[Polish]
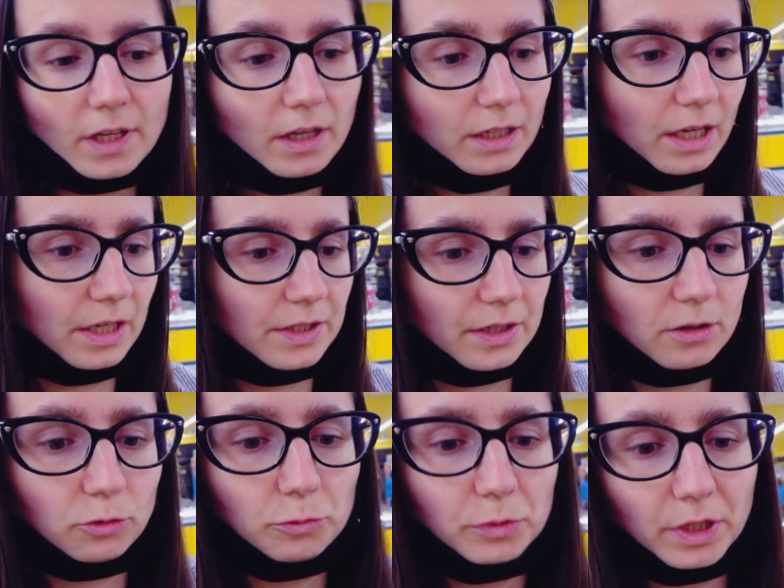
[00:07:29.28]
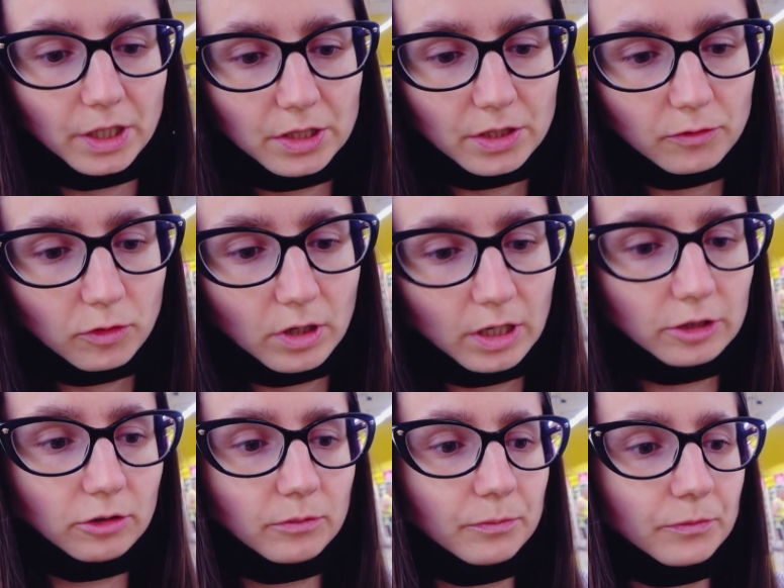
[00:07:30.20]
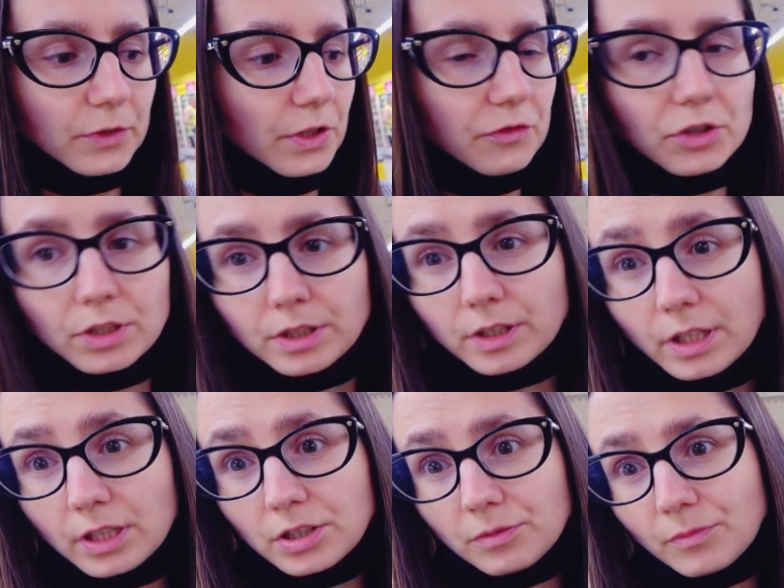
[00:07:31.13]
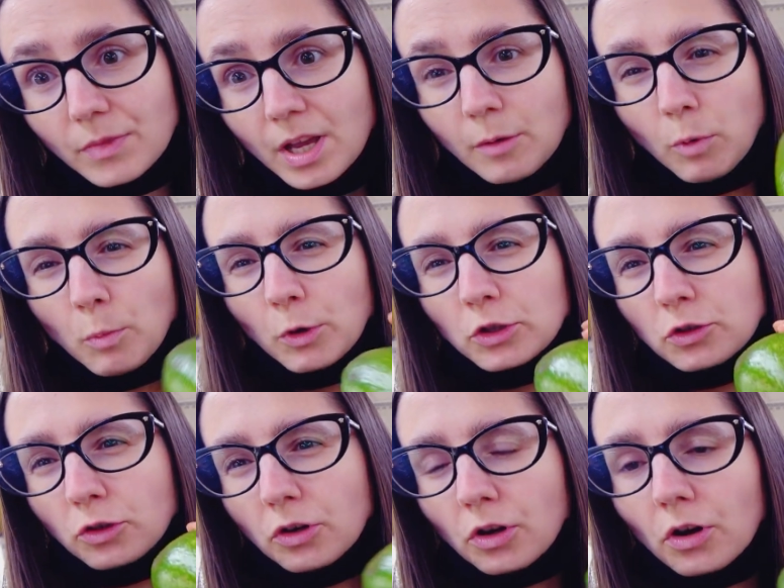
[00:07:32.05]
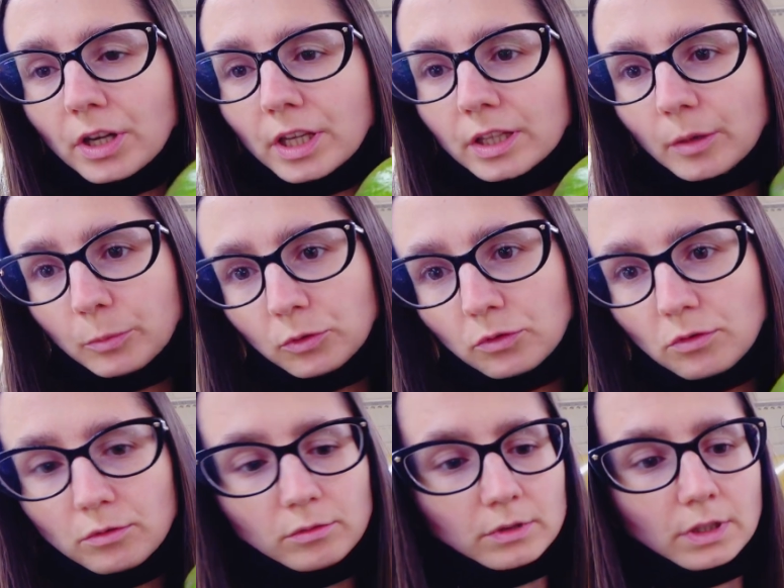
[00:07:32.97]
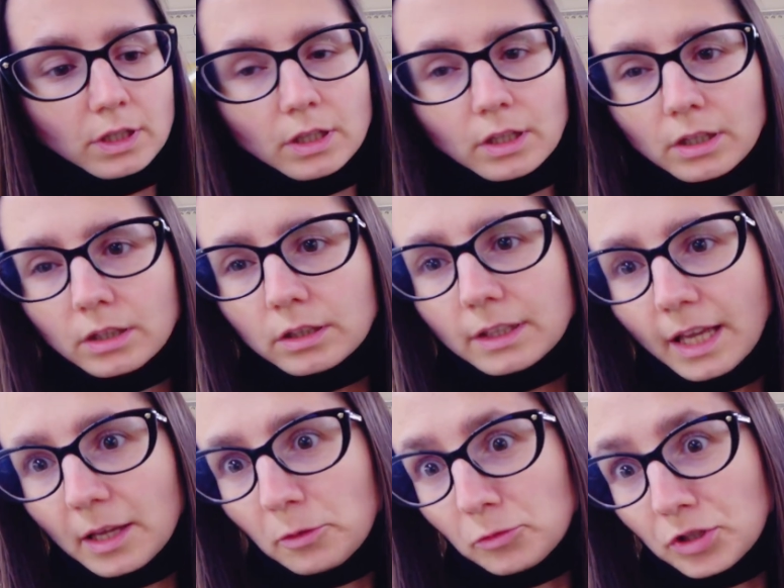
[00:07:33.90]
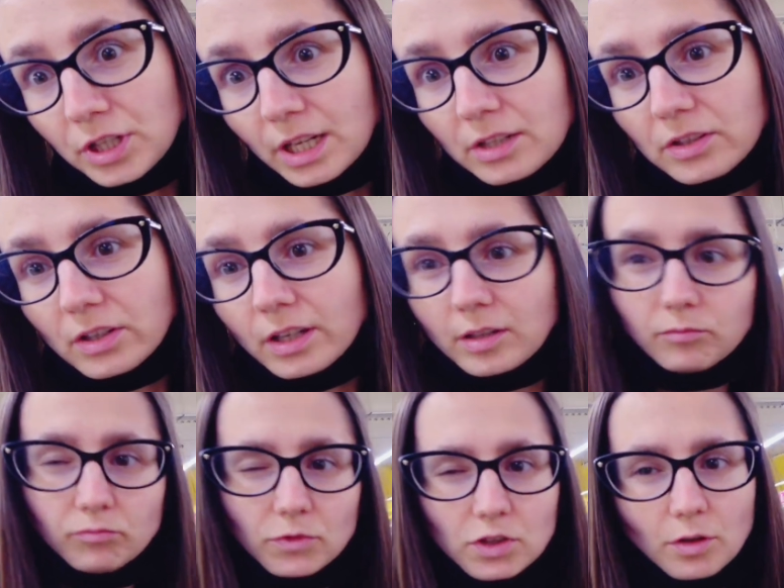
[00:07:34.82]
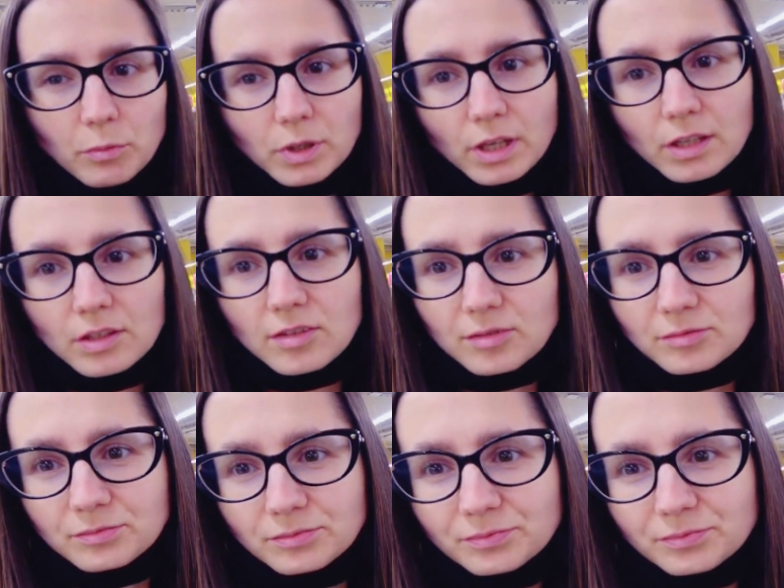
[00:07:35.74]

Eliasek lubi jeść awokado, dziewczyny też. Po prostu kroję na pół dają łyżeczkę, sobie jedzą.